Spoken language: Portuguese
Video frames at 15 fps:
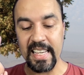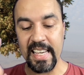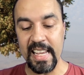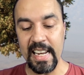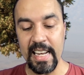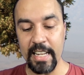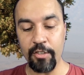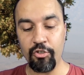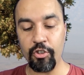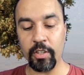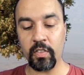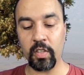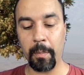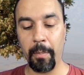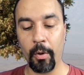Que lhe
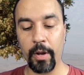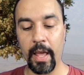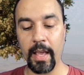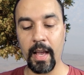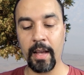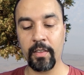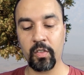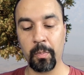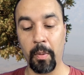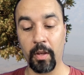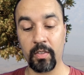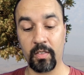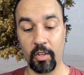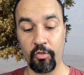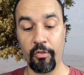disse, porém, a
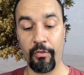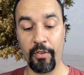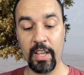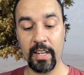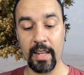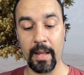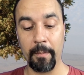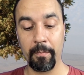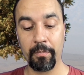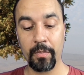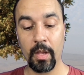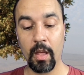resposta divina?